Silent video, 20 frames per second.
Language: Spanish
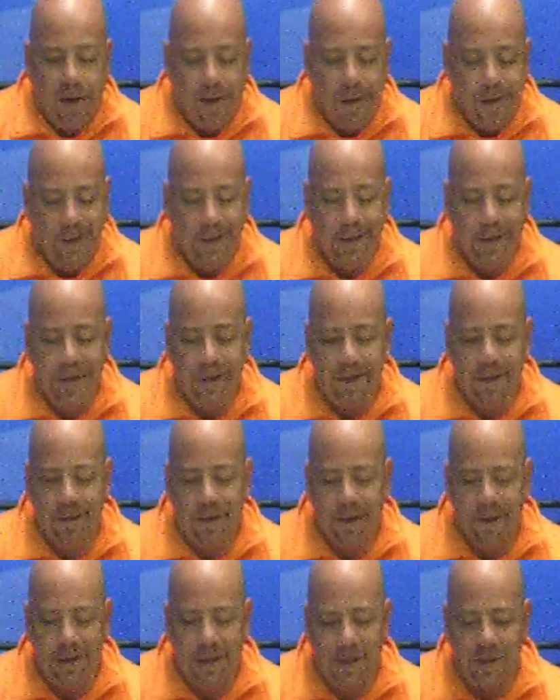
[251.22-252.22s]
Y
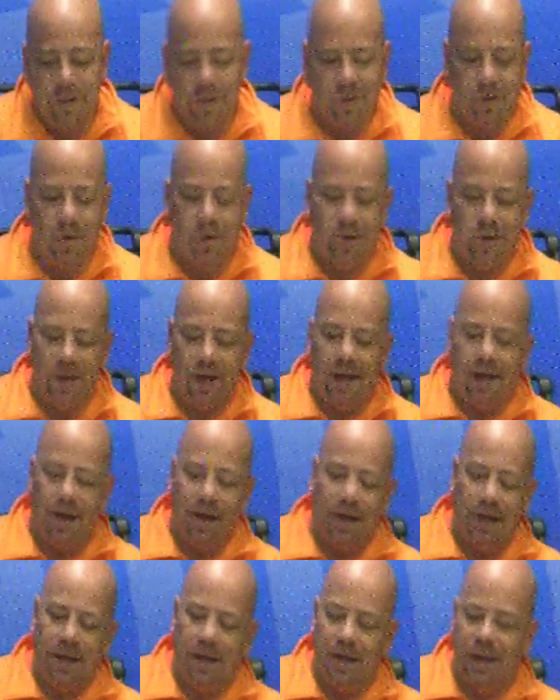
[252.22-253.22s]
eh, dentro
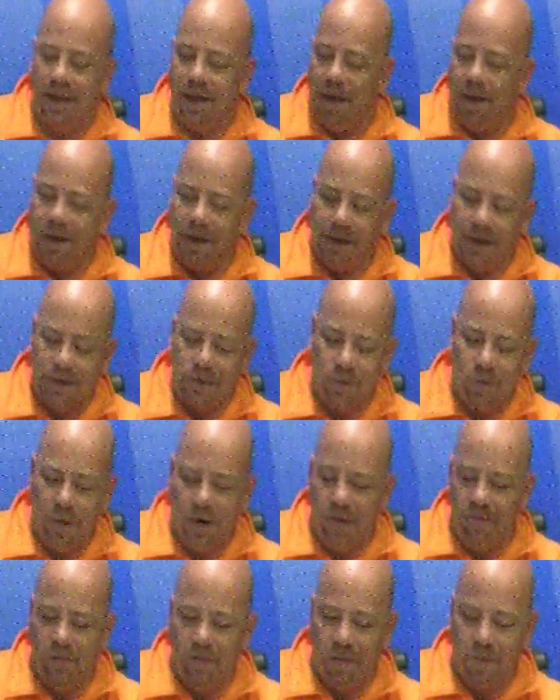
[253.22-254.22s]
del eh, resto de la
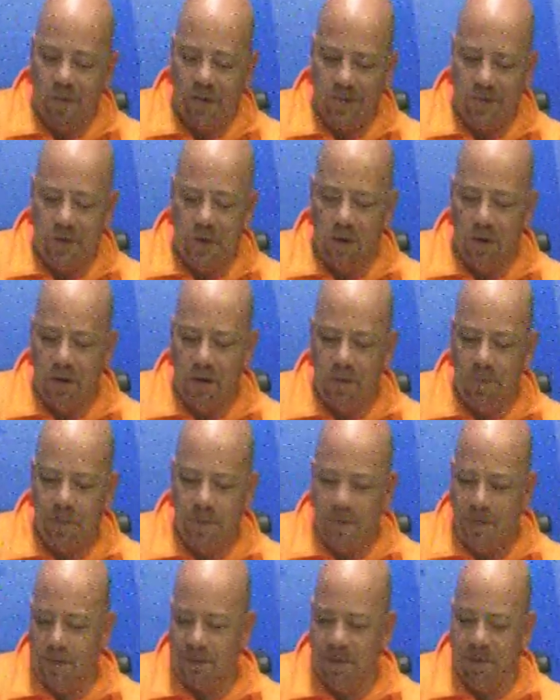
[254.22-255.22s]
información, pues
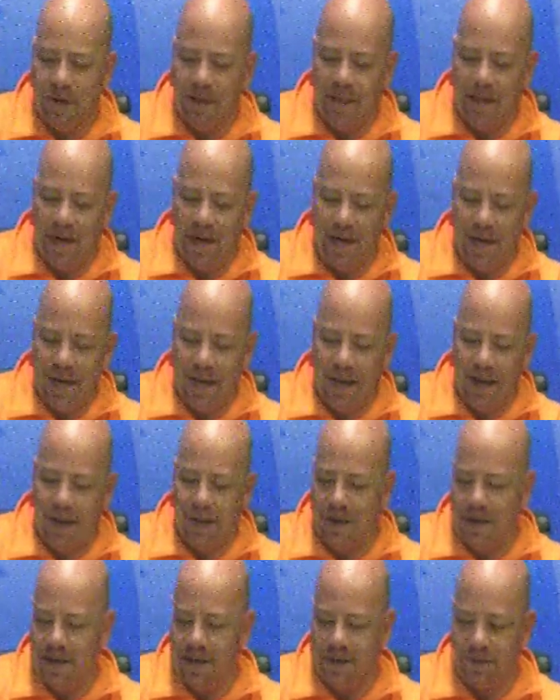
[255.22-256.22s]
vamos a hablar de la
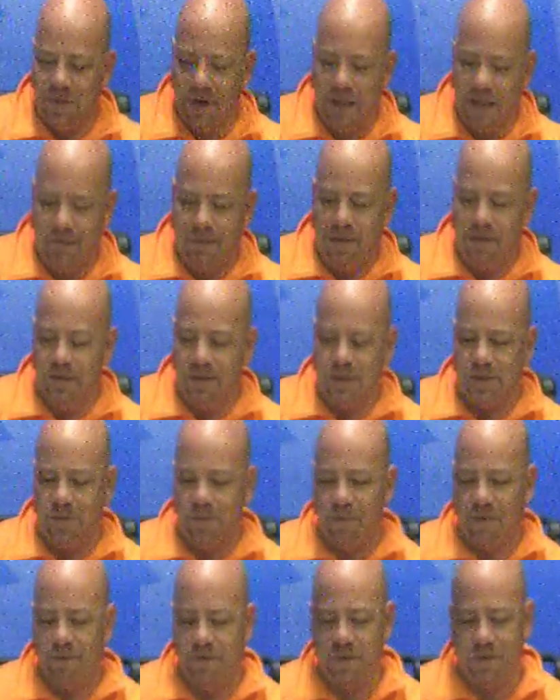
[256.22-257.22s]
Liga Nacional de Baloncesto
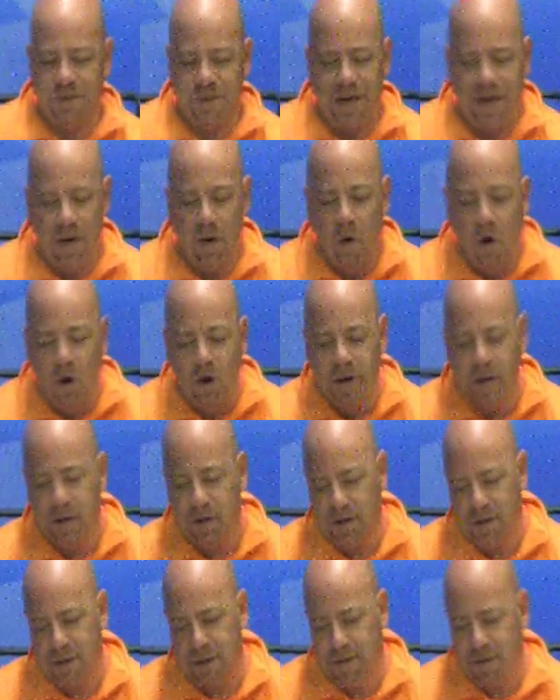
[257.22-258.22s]
Profesional. Hoy
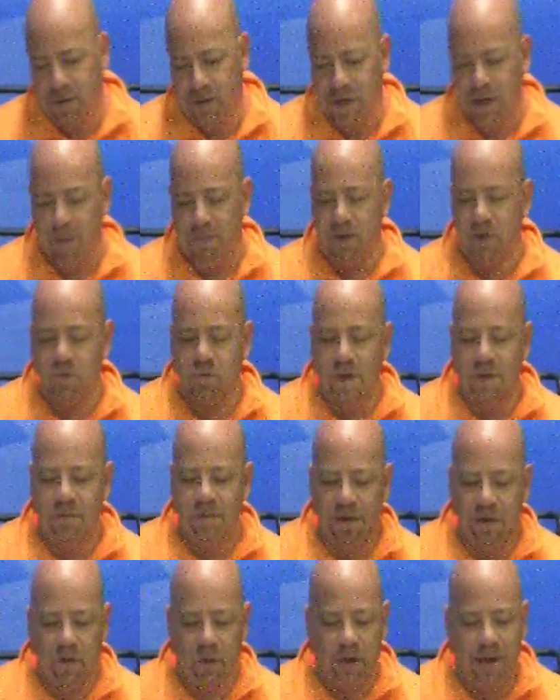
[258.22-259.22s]
Correcaminos Guad
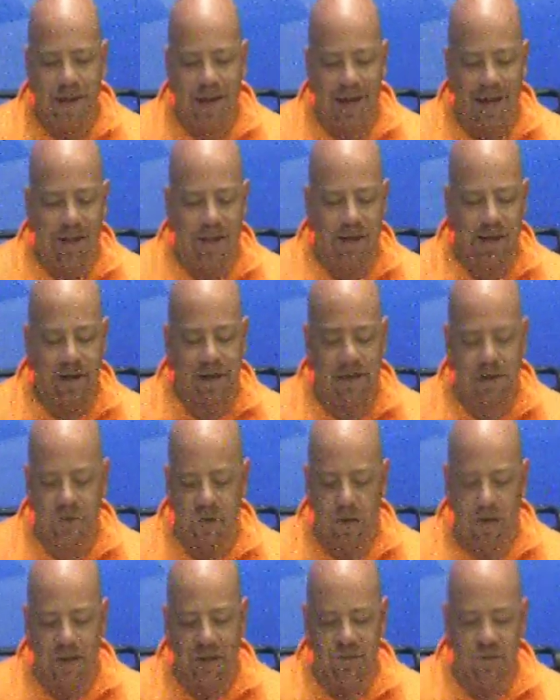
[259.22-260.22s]
Victoria entra en
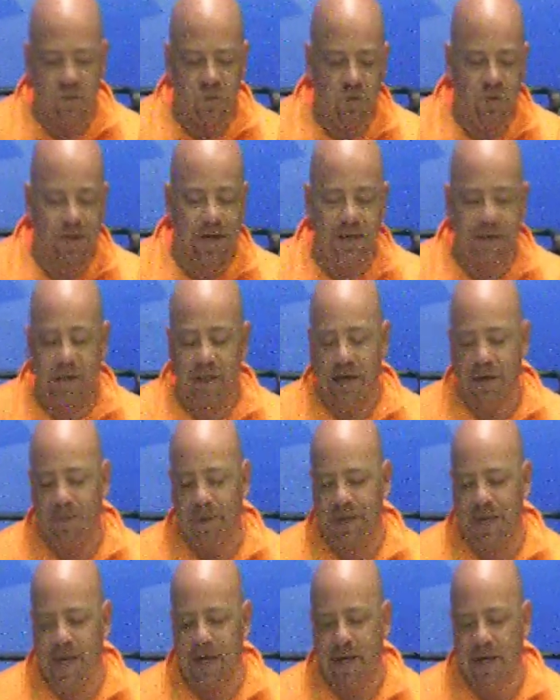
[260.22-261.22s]
acción a las 8.30 de la
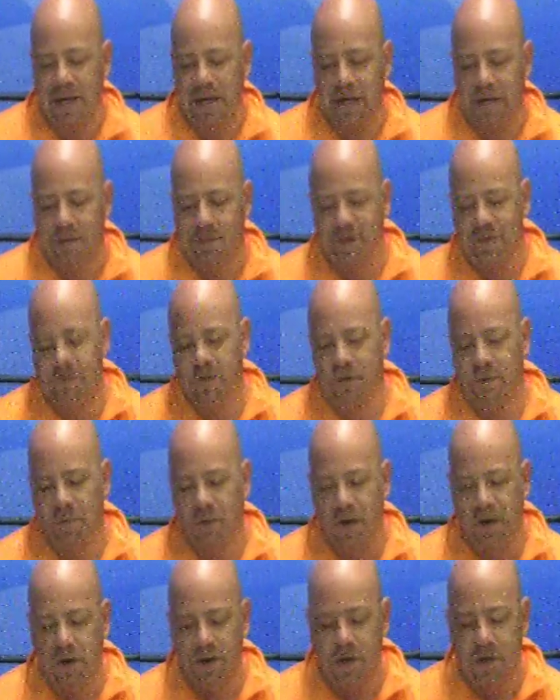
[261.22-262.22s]
mañana en el Gimnasio Nuevo
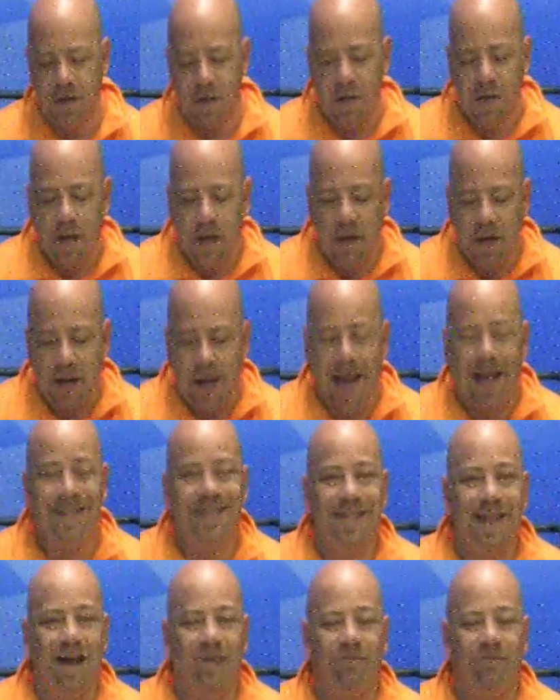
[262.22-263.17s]
León ante la